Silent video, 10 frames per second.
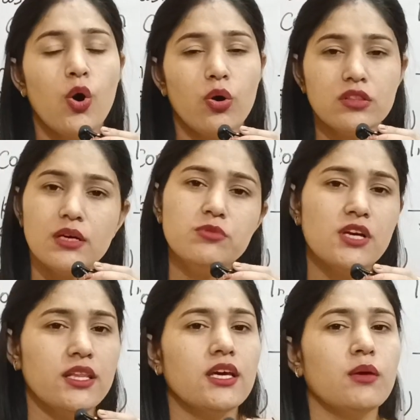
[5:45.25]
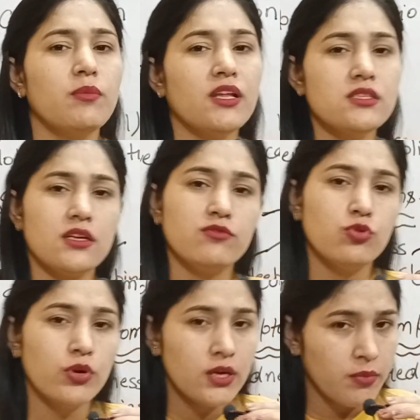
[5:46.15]
और तब जाने के बाद सिर्फ
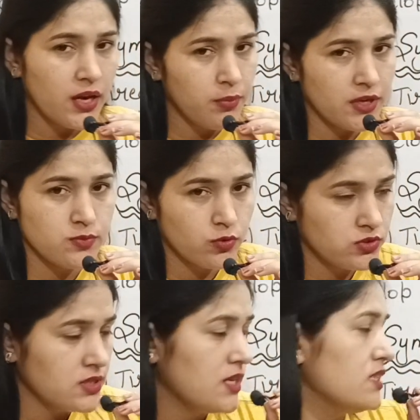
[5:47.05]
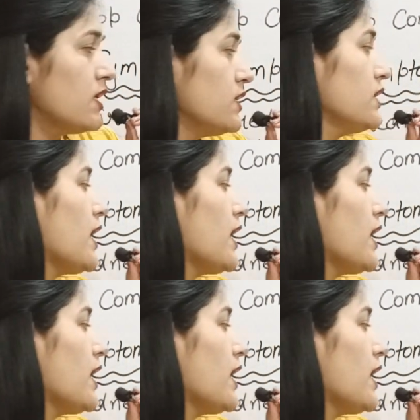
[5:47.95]
दो ही हमारे पास प्रोसेस रह जाती हैं